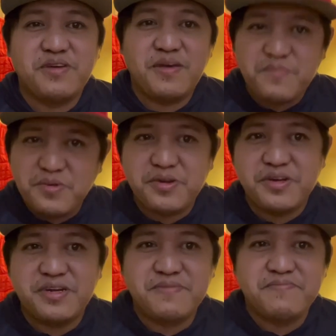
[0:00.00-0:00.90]

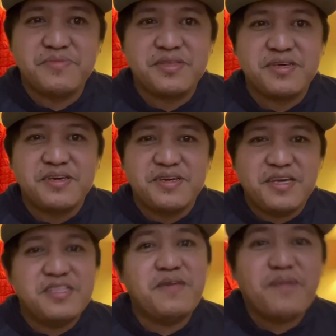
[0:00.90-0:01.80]
employer
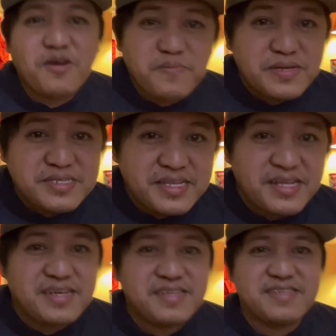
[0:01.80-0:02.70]
hindi pang
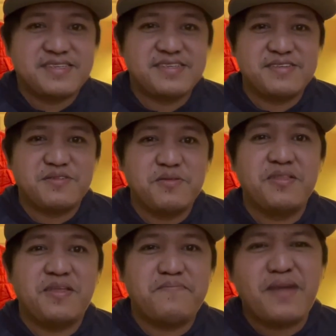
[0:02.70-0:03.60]
opisina kung
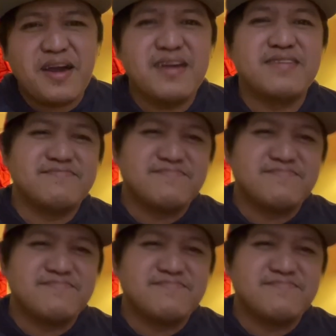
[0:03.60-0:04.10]
hindi pang